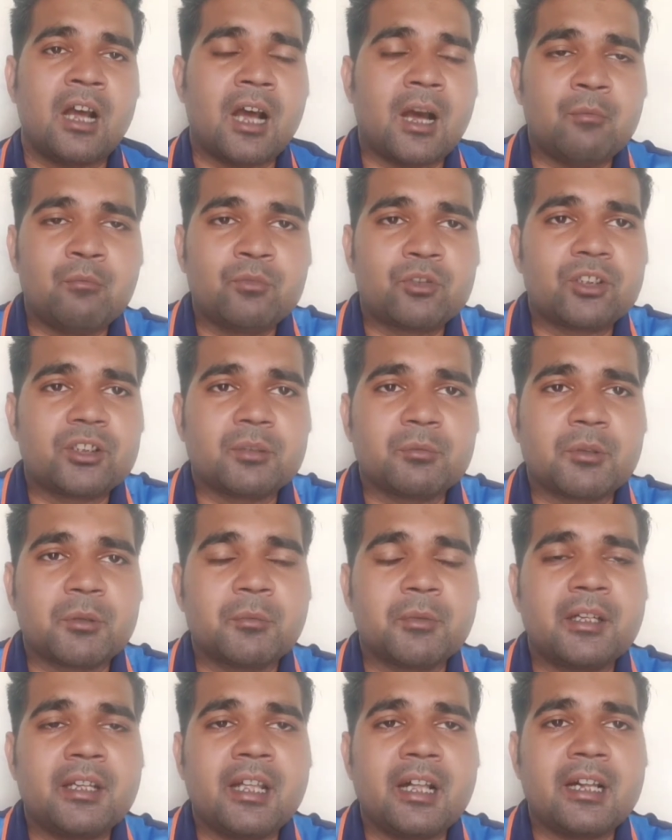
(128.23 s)
अब मुझे समझ
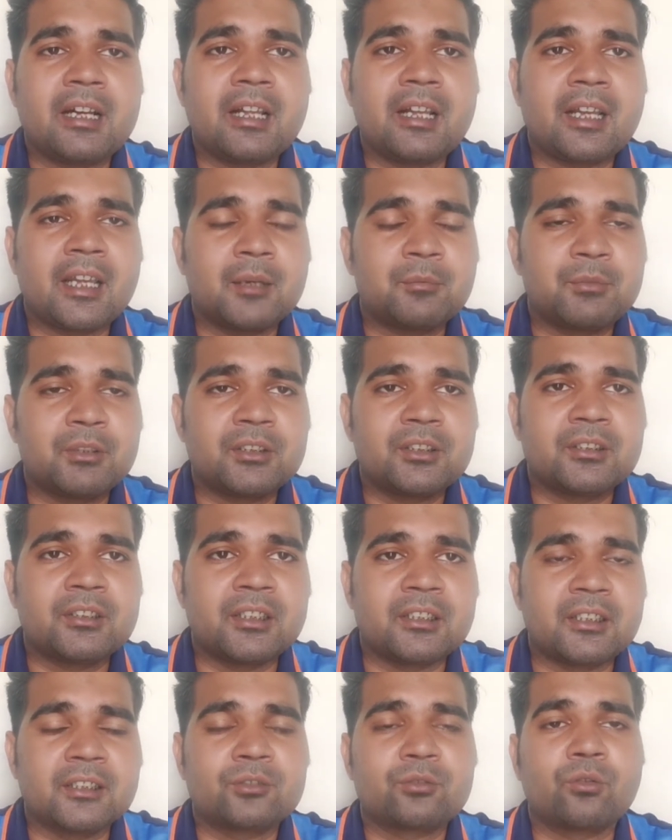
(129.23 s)
में नहीं आ रहा है कि अब जैसे
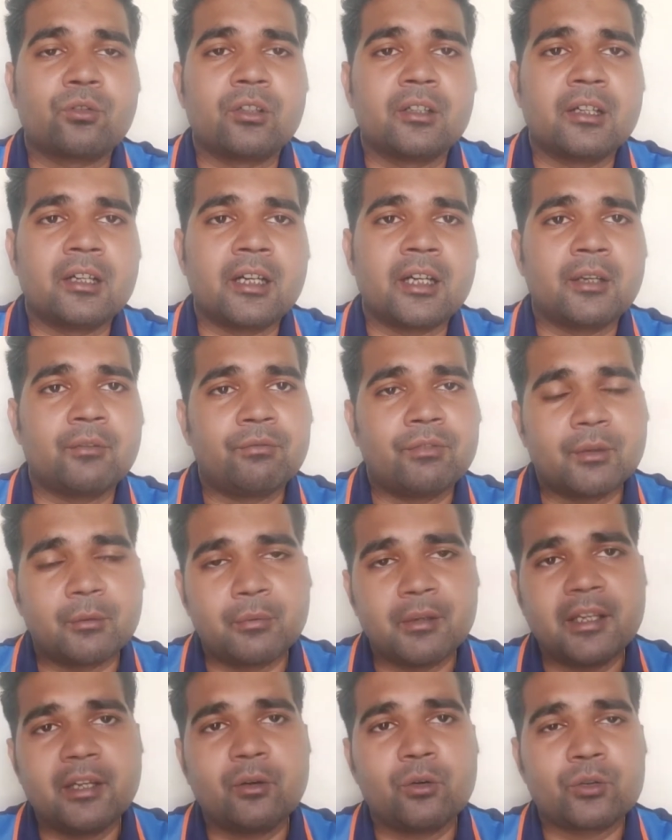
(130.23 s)
थिएटर्स खुलने लगे फिर
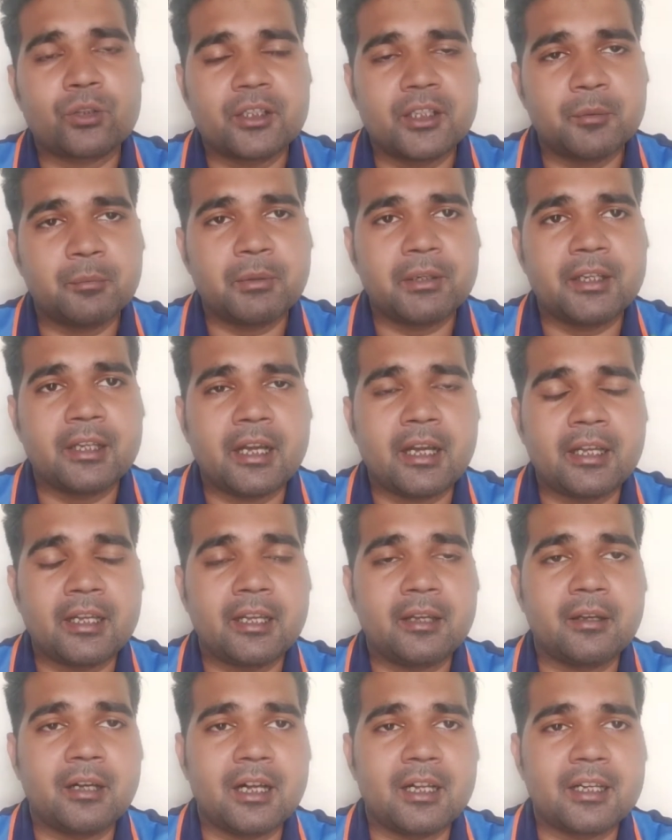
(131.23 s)
भी ये ओ पर ही
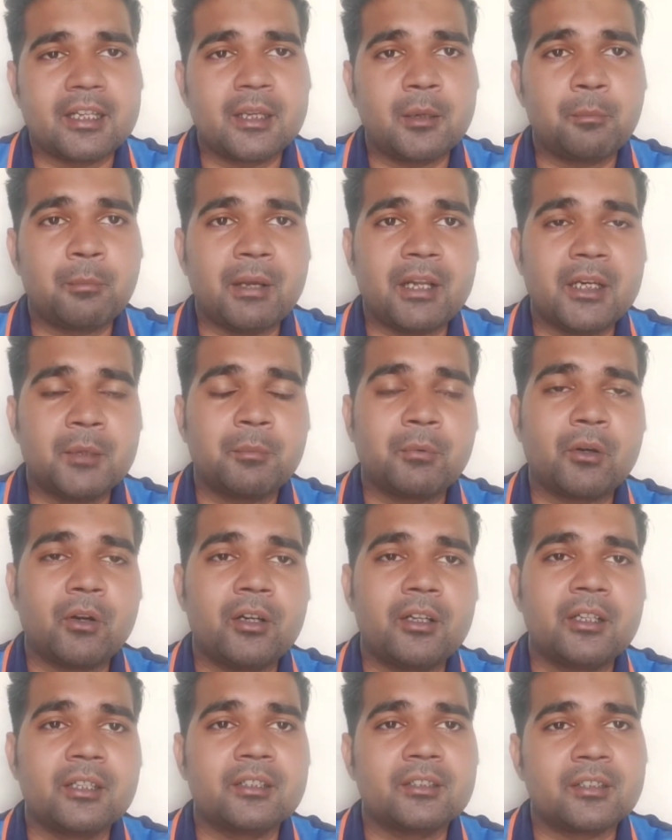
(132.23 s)
आए आ रही है पहली
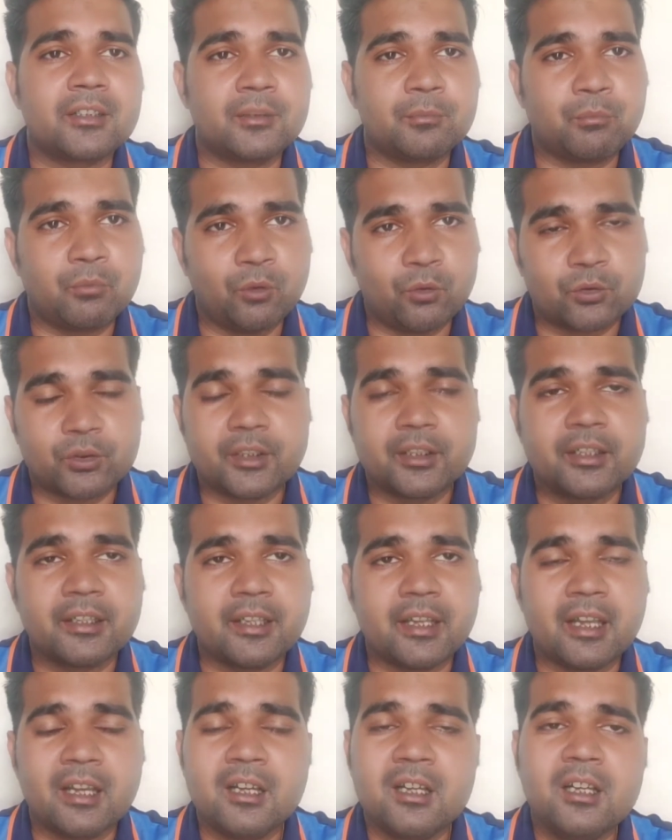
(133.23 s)
प्रायोरिटी इसकी ओ
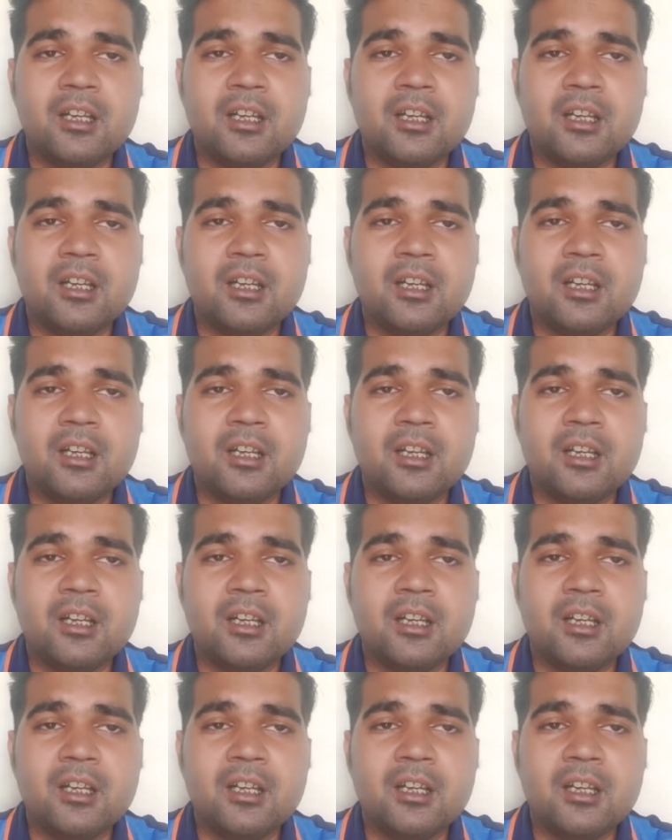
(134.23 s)
है